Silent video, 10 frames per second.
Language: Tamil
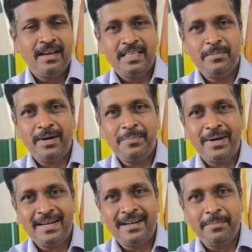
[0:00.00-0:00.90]
இது மாதிரி
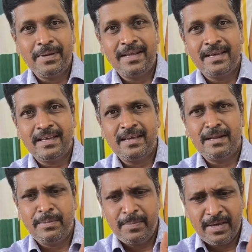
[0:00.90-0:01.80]
பல டாபிக் இருக்குது
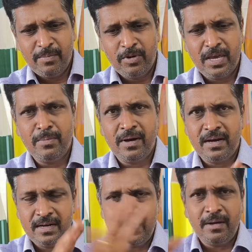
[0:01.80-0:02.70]
நம்ம மிக
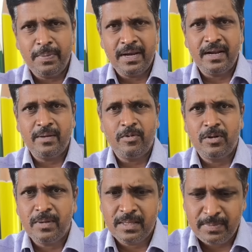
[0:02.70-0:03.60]
முக்கியமாக டாப்பிக்கில் என்ன
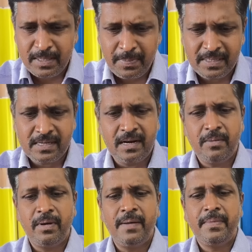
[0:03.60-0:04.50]
போட்டோமோ அதை பற்றி பேசலாம் நம்ம